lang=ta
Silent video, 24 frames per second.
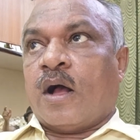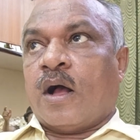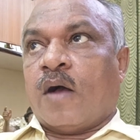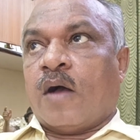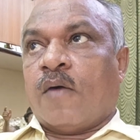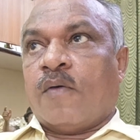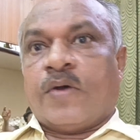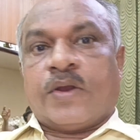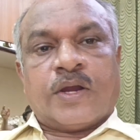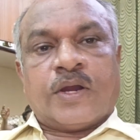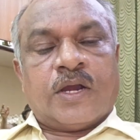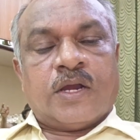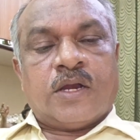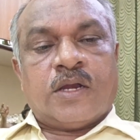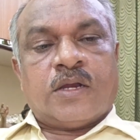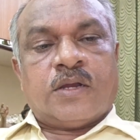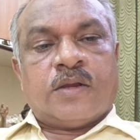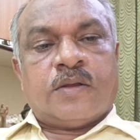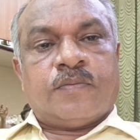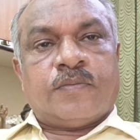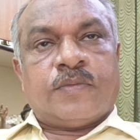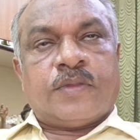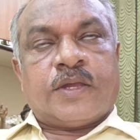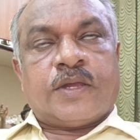அவர்கள்
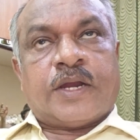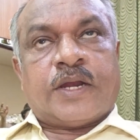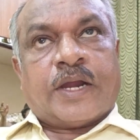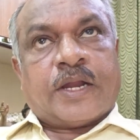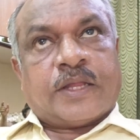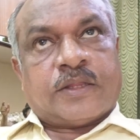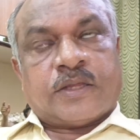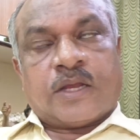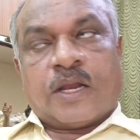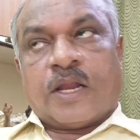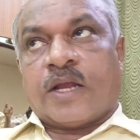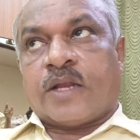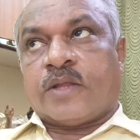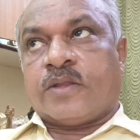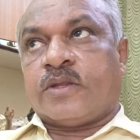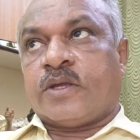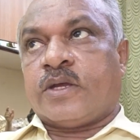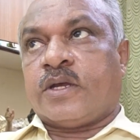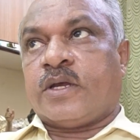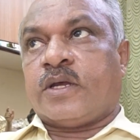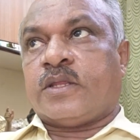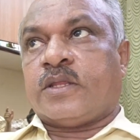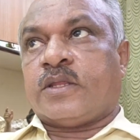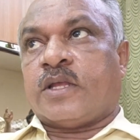இடத்துலேருந்து
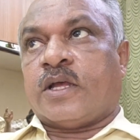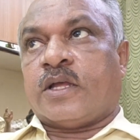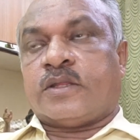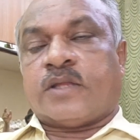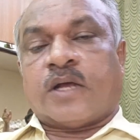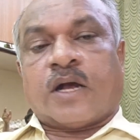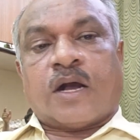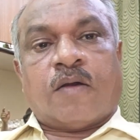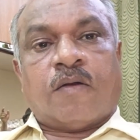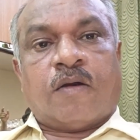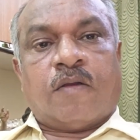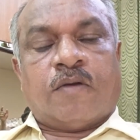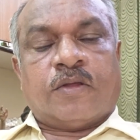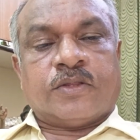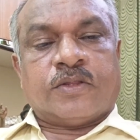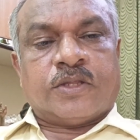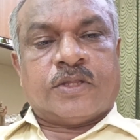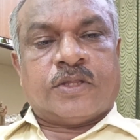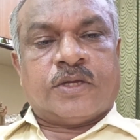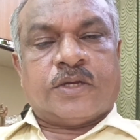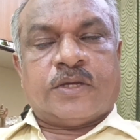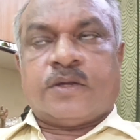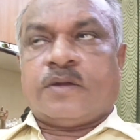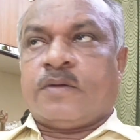இந்த தகவல்
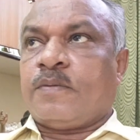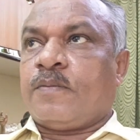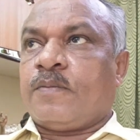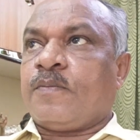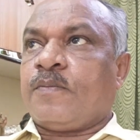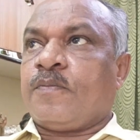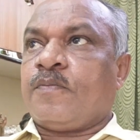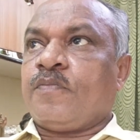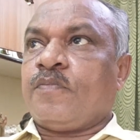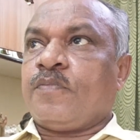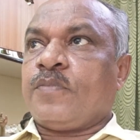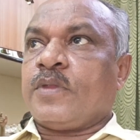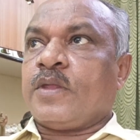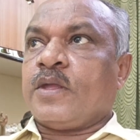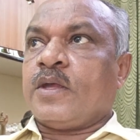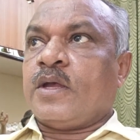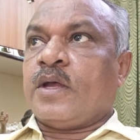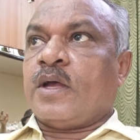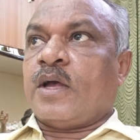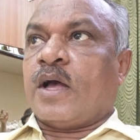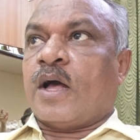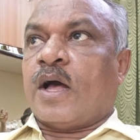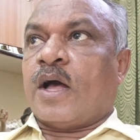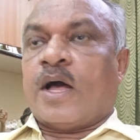வந்தது
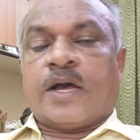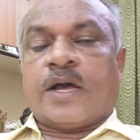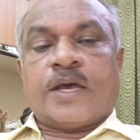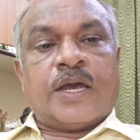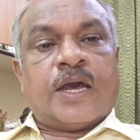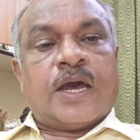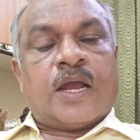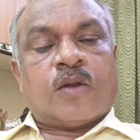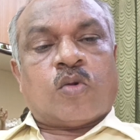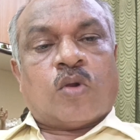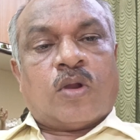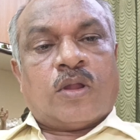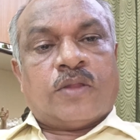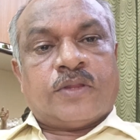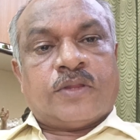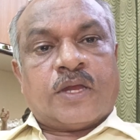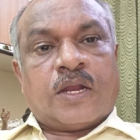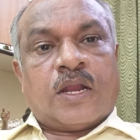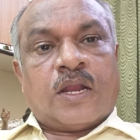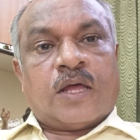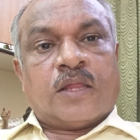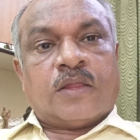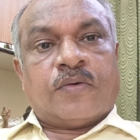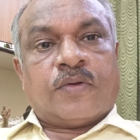ஆகையால் குழந்தை
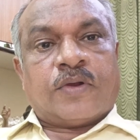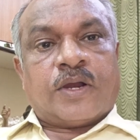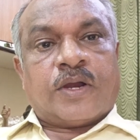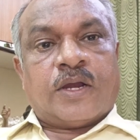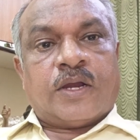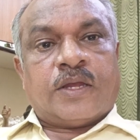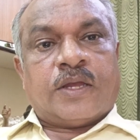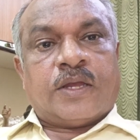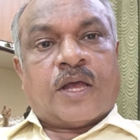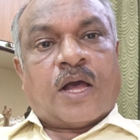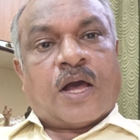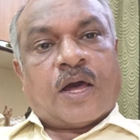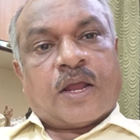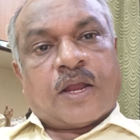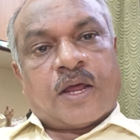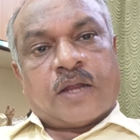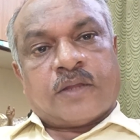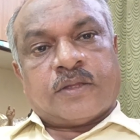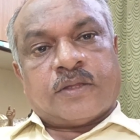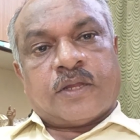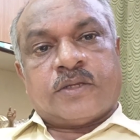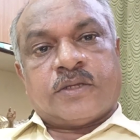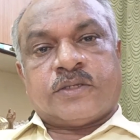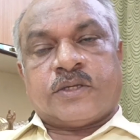இல்லாதவர்கள் யாராக
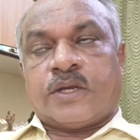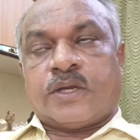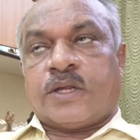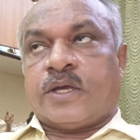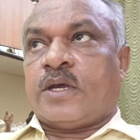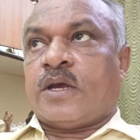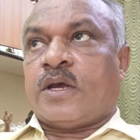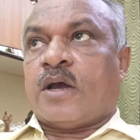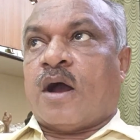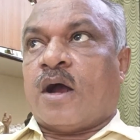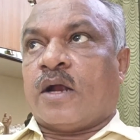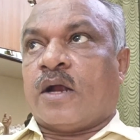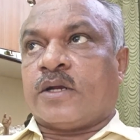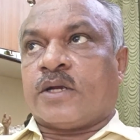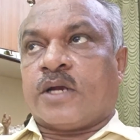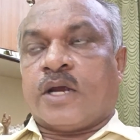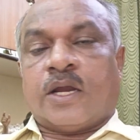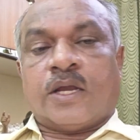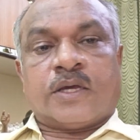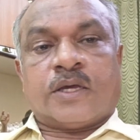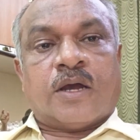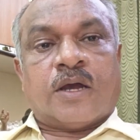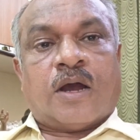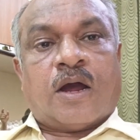இருந்தாலும் சரி
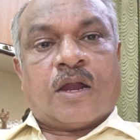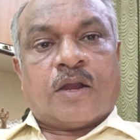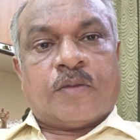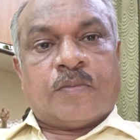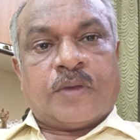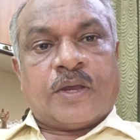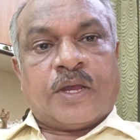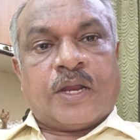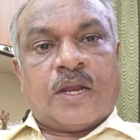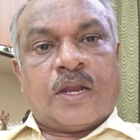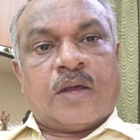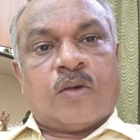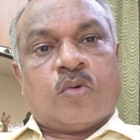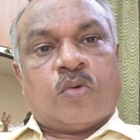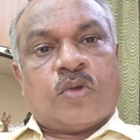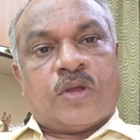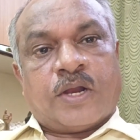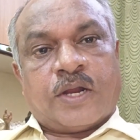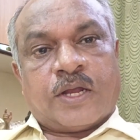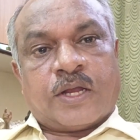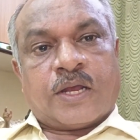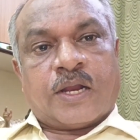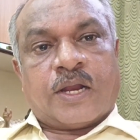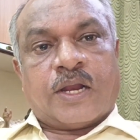ஆண்களுக்கு ஆண்மை இல்லை
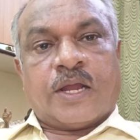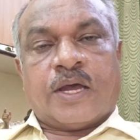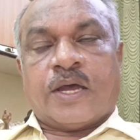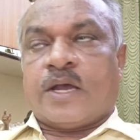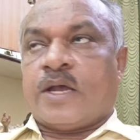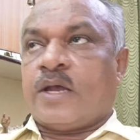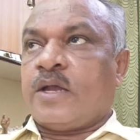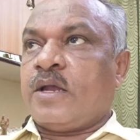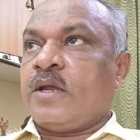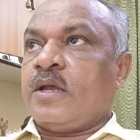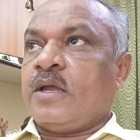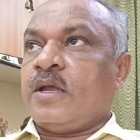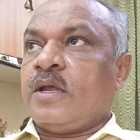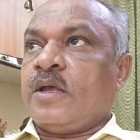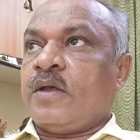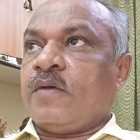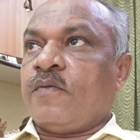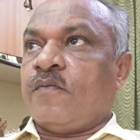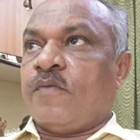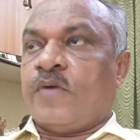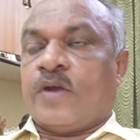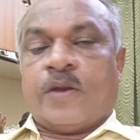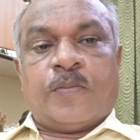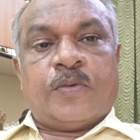உயிரினுக்கு இல்லை
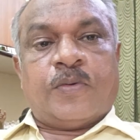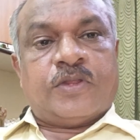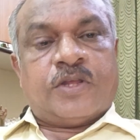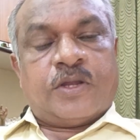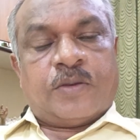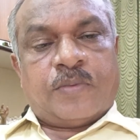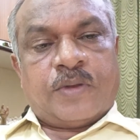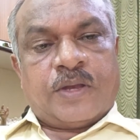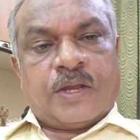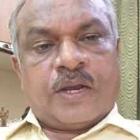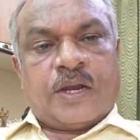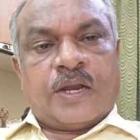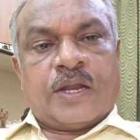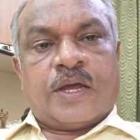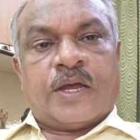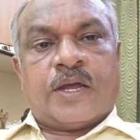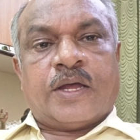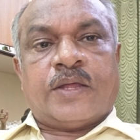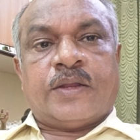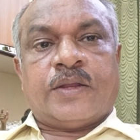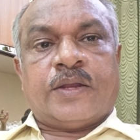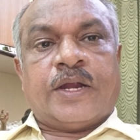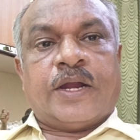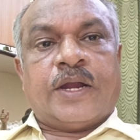விரப்புத்தன்மை இல்லை
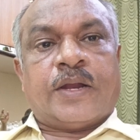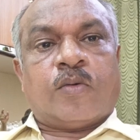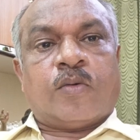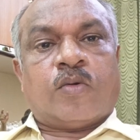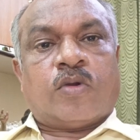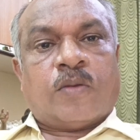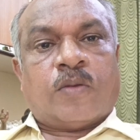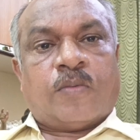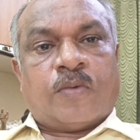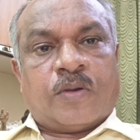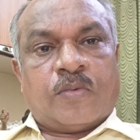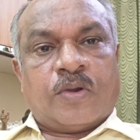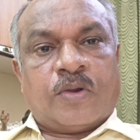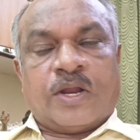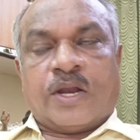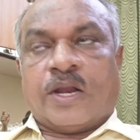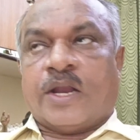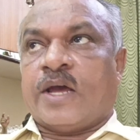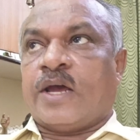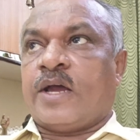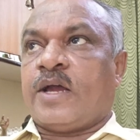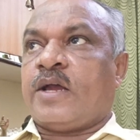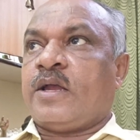நீண்ட உடல் பண்ண முடியல